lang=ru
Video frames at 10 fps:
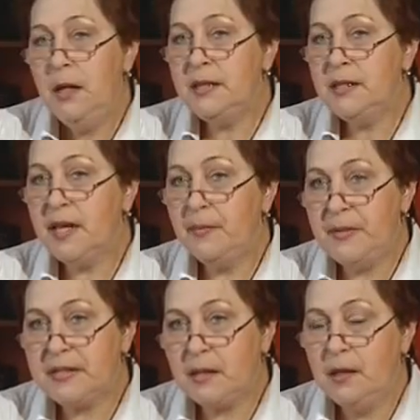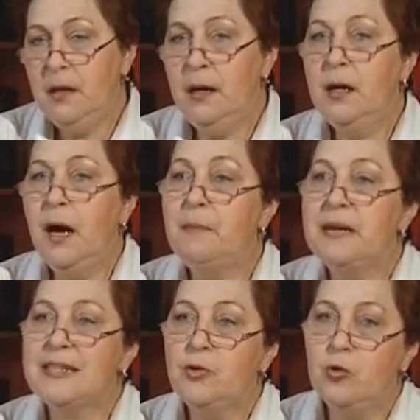Эти записки
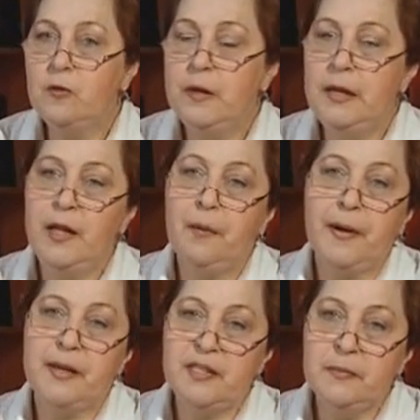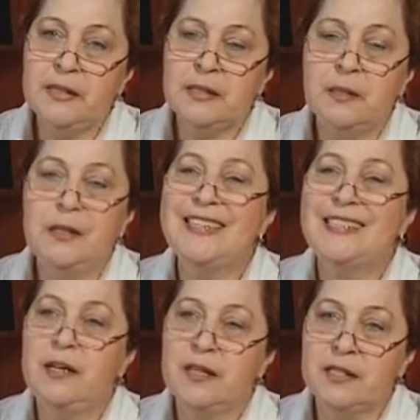обосновывали необходимость и
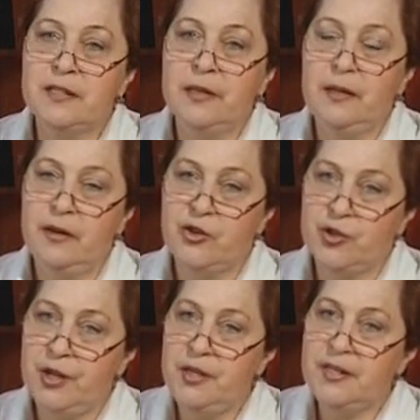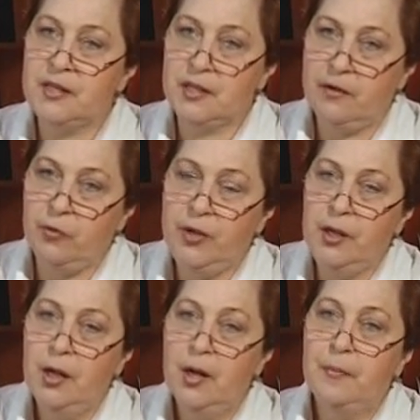средства решения зерновой
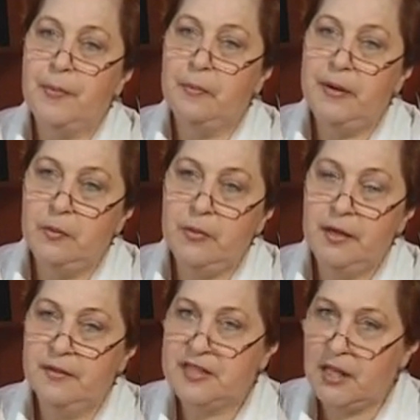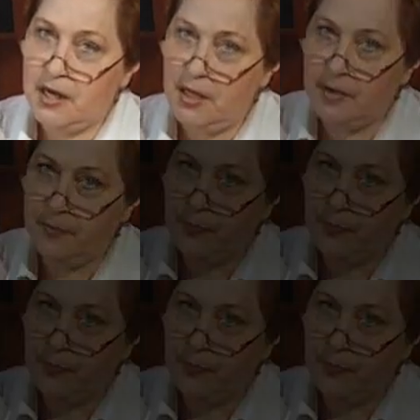проблемы в стране.